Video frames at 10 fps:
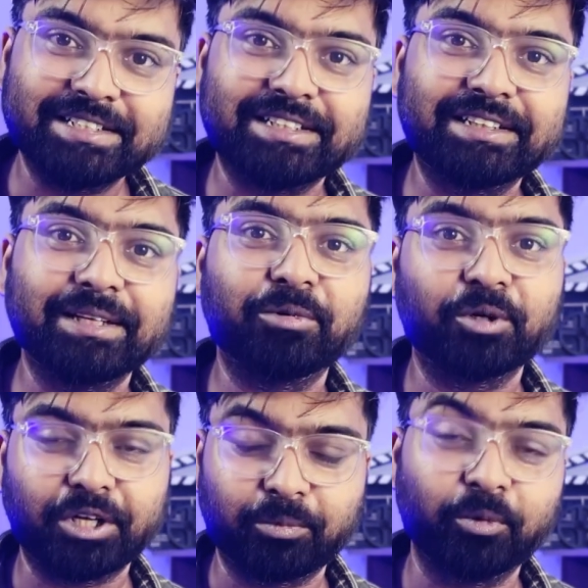জিৎ এবং
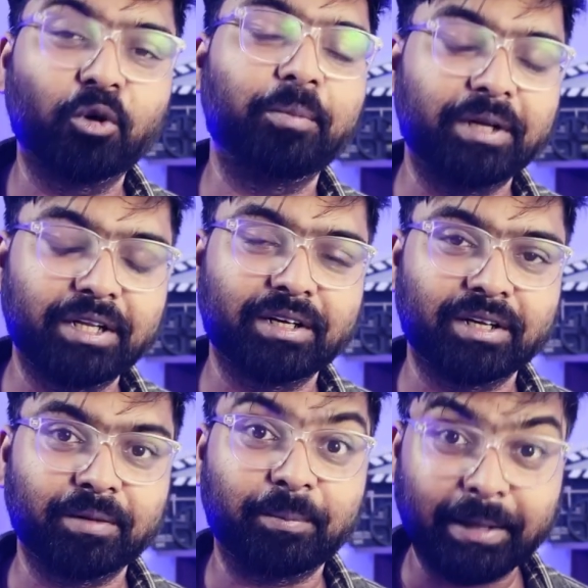রুক্মিণীর
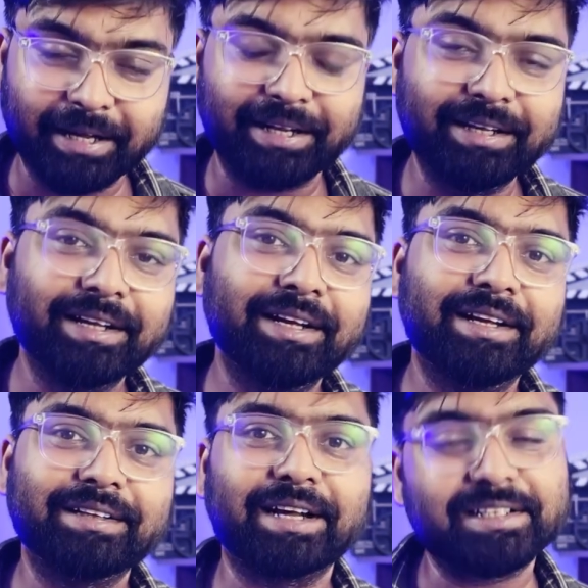পেয়ারিং
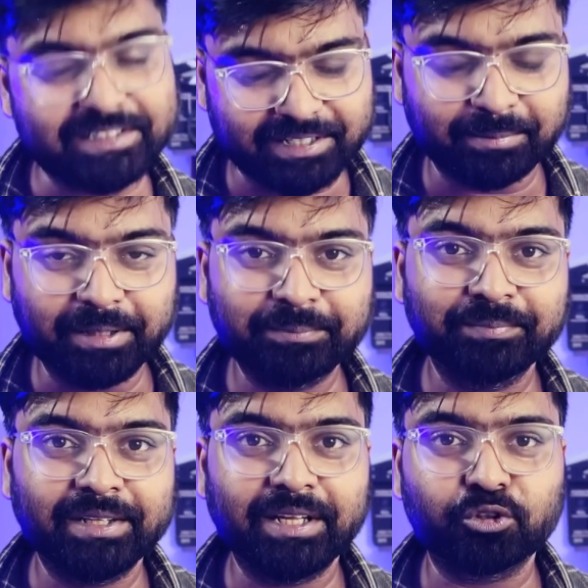তার সিনেমা
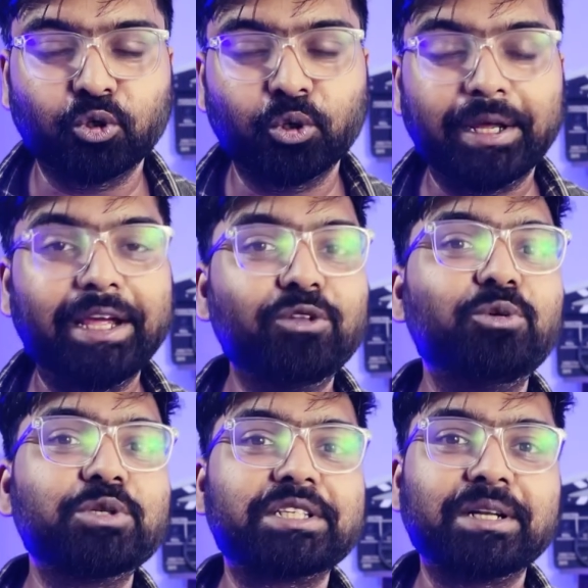তো এই
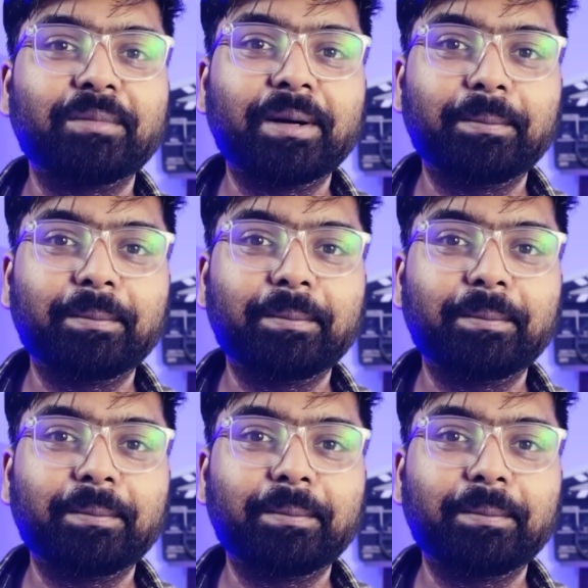দুটো সিনেমা